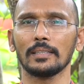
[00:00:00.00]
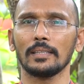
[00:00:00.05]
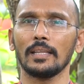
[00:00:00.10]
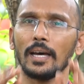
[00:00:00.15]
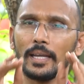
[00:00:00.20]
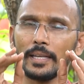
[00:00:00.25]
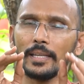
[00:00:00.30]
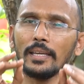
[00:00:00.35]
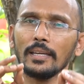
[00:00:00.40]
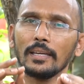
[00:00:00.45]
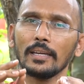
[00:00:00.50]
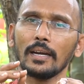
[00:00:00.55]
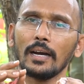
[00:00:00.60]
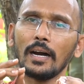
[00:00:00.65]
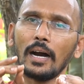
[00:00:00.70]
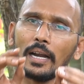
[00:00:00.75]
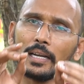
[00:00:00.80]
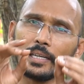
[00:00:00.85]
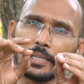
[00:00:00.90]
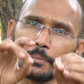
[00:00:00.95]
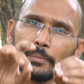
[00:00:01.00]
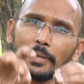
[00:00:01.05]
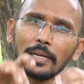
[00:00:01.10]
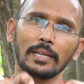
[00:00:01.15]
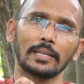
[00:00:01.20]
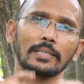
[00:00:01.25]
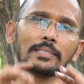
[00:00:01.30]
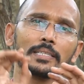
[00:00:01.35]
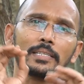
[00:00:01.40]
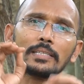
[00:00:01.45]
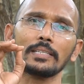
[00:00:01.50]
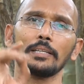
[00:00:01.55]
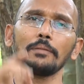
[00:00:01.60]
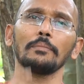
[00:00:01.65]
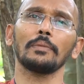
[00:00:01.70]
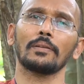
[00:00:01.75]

దాని అల్టిమేట్ రిజల్ట్ అని